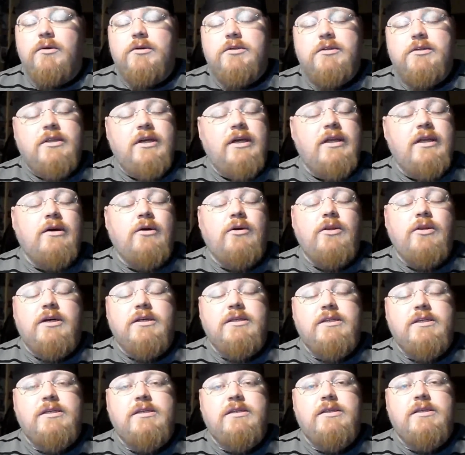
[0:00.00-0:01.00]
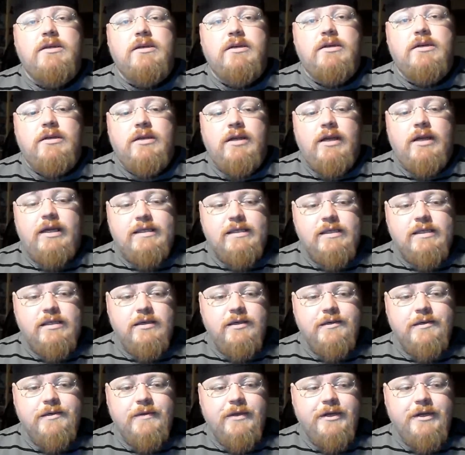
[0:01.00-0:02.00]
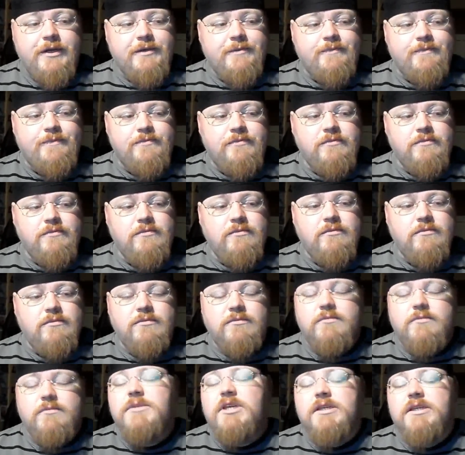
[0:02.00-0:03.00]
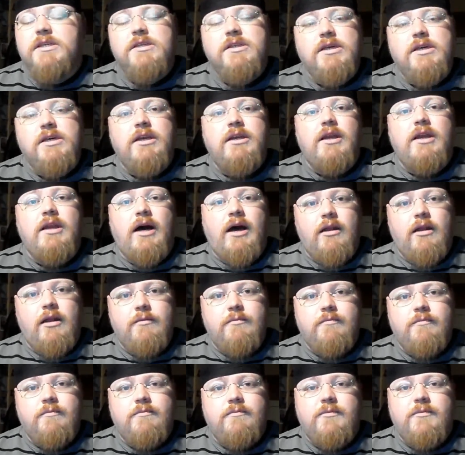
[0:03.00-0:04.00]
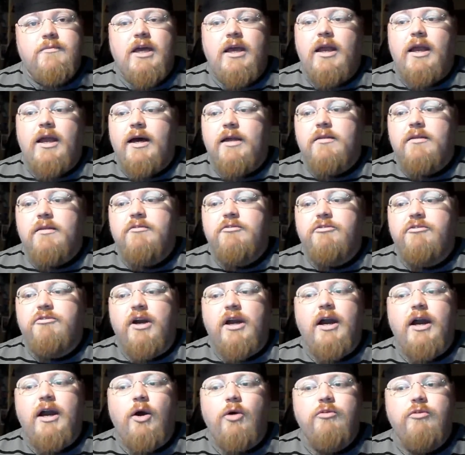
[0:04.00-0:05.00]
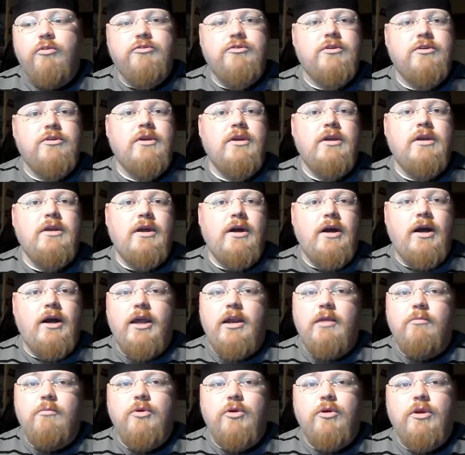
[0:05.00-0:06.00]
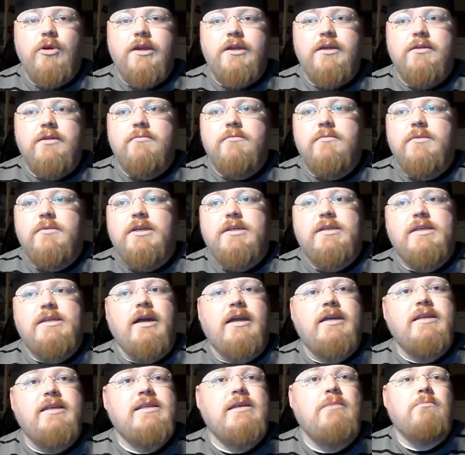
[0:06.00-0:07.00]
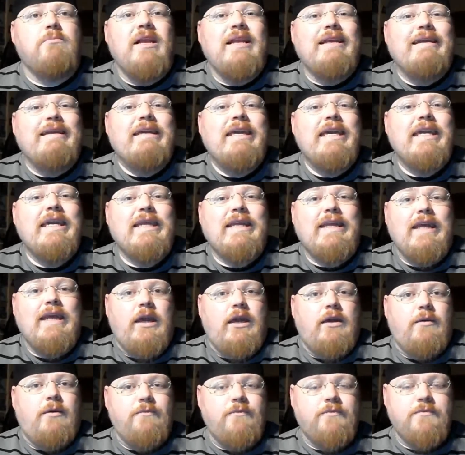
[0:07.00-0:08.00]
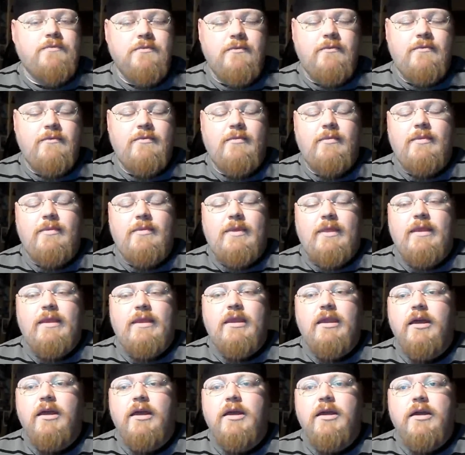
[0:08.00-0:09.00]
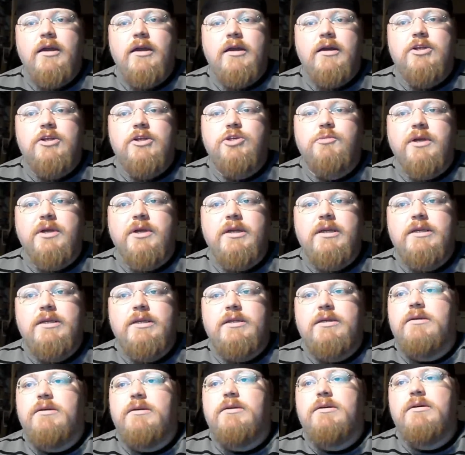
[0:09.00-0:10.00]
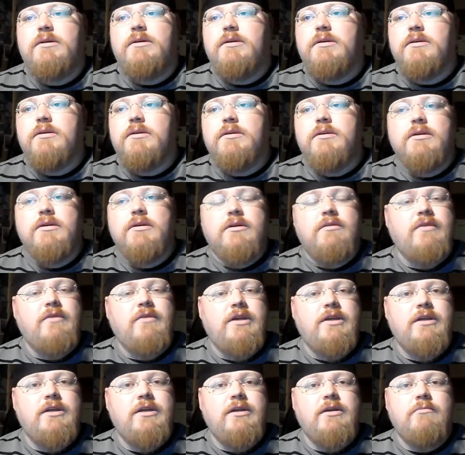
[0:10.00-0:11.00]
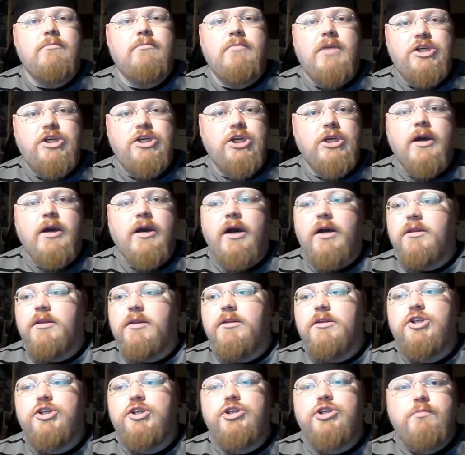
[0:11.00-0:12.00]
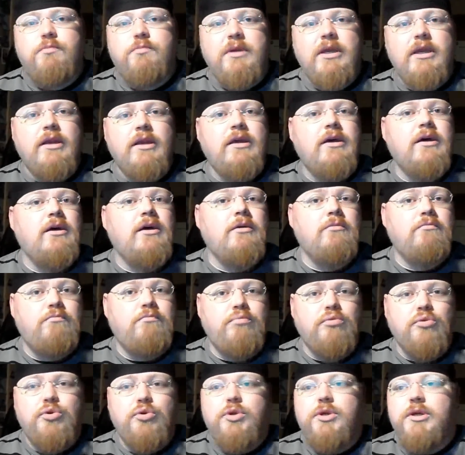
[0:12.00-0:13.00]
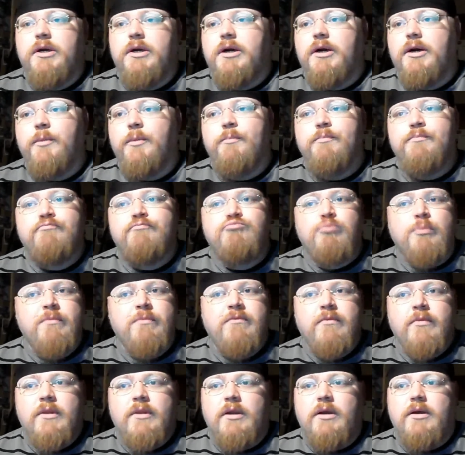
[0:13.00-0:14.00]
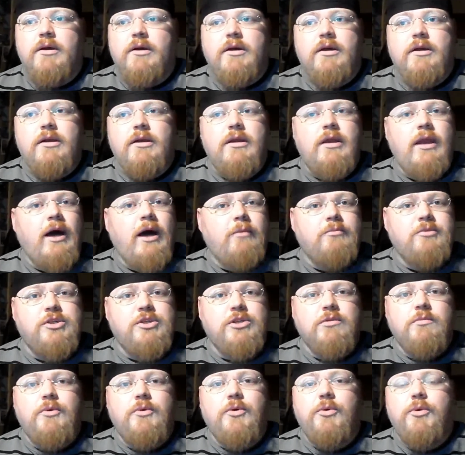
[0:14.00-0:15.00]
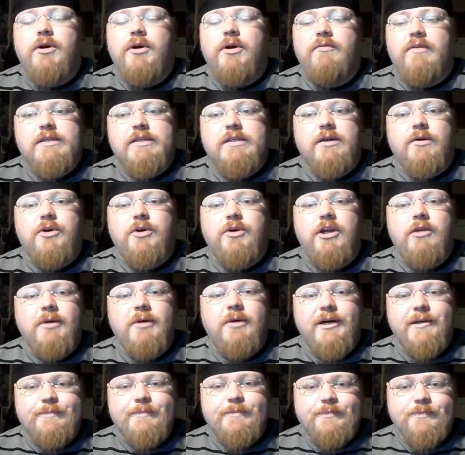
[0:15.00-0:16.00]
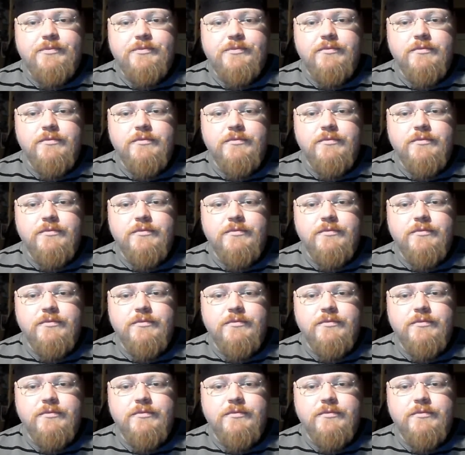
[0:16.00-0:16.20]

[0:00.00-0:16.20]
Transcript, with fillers: Und dann noch das äh, letzte. Ähm, das ist ein Laden. Der Laden verkauft alle möglichen, ich sage einmal Geek-Dinge. Sprich, äh, irgendwelche Magic-Karten, Spiele, Bücher, äh, lab was auch immer.